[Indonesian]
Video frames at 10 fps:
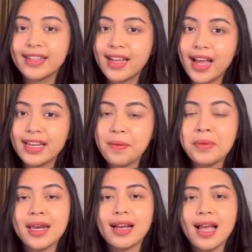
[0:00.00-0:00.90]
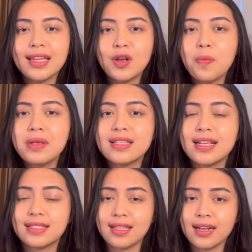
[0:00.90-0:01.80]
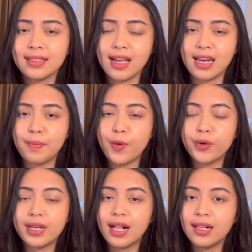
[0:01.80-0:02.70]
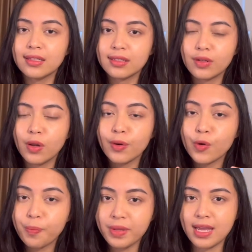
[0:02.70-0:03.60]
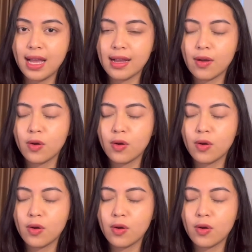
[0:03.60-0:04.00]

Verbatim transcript: Dan yang menarik lagi lo bisa start dari modal 0 rupiah.